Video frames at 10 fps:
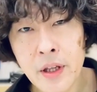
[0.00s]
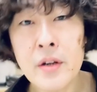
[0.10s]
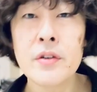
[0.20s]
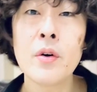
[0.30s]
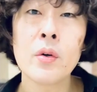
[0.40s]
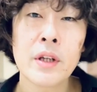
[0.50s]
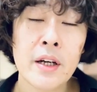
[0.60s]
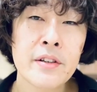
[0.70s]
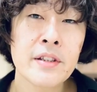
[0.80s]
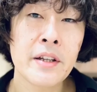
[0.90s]
出るような
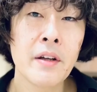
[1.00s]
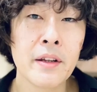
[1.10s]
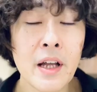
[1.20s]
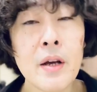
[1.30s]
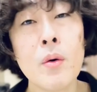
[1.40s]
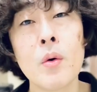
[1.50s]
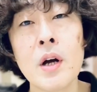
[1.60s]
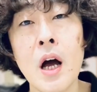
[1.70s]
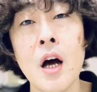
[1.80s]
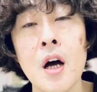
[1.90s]
薬剤ではない方
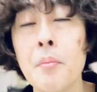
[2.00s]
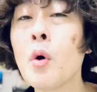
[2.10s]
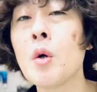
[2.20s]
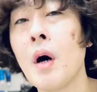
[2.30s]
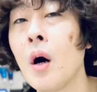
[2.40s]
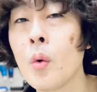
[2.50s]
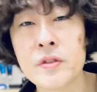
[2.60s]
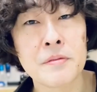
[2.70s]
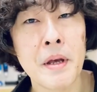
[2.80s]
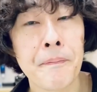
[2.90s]
が僕はお
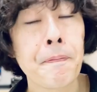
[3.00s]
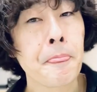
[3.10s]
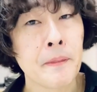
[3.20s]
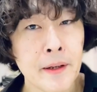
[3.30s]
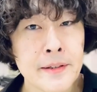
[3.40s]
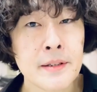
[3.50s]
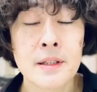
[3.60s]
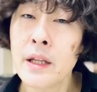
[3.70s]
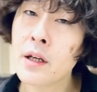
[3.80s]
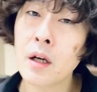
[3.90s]
すすめで
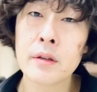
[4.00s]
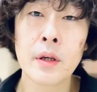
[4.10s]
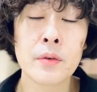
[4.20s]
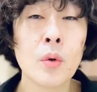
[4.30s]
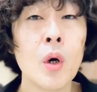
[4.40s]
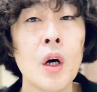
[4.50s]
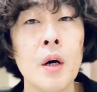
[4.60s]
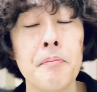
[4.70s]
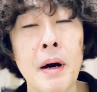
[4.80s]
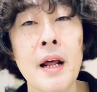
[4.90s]
す。なんでかっていうと、
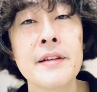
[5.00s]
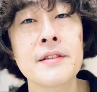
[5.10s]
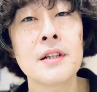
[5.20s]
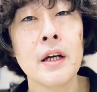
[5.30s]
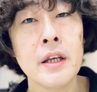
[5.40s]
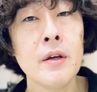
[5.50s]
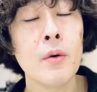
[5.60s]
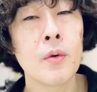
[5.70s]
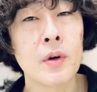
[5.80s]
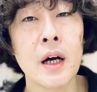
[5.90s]
バランスがいい
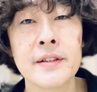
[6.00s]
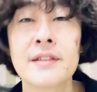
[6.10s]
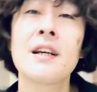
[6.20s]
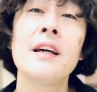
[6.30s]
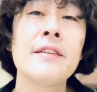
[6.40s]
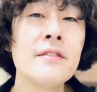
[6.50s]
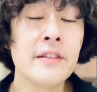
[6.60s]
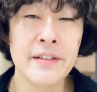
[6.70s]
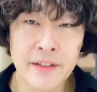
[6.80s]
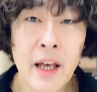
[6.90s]
方が使いやすい
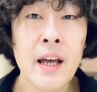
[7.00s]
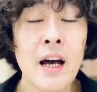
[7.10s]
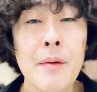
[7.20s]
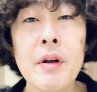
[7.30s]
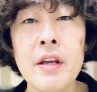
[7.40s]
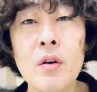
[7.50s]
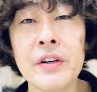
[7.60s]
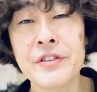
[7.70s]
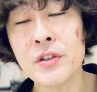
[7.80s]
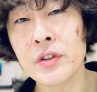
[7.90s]
んですね。あまり色
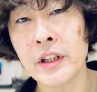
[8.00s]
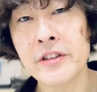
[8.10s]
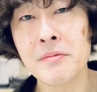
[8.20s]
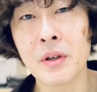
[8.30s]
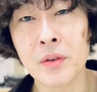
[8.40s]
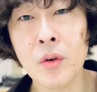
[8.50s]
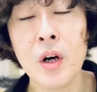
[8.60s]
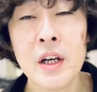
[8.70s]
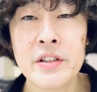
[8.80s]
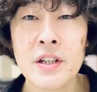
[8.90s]
が強く出てしまう
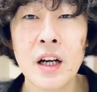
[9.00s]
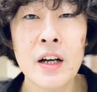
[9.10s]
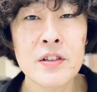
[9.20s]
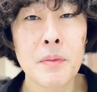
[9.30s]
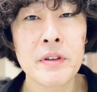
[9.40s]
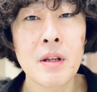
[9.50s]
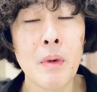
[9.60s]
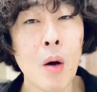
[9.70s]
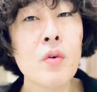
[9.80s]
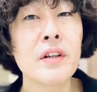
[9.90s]
と、白髪が染まって
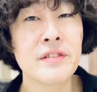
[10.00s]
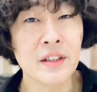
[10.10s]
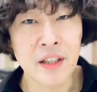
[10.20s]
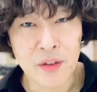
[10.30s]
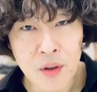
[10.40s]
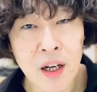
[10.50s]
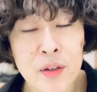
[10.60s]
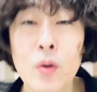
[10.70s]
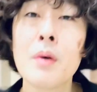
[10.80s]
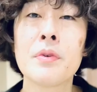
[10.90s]
も青くなっちゃったりとか、
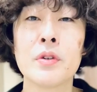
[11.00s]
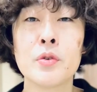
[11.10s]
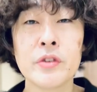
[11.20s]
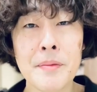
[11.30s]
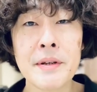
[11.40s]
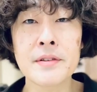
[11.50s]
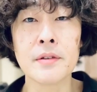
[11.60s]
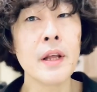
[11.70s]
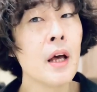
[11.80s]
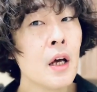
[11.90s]
トラブル増えます
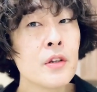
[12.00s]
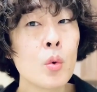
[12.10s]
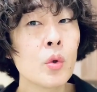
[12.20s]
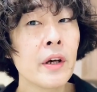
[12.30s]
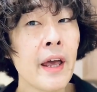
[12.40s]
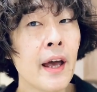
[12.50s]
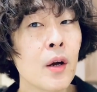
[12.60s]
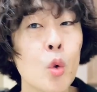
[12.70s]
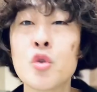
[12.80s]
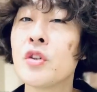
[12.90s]
んで、そこだけ
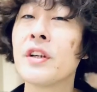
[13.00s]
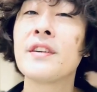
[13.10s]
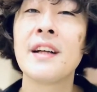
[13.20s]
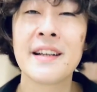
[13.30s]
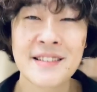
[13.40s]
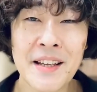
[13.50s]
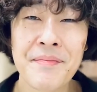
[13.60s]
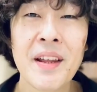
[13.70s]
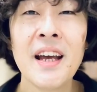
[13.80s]
ご注意ください。で、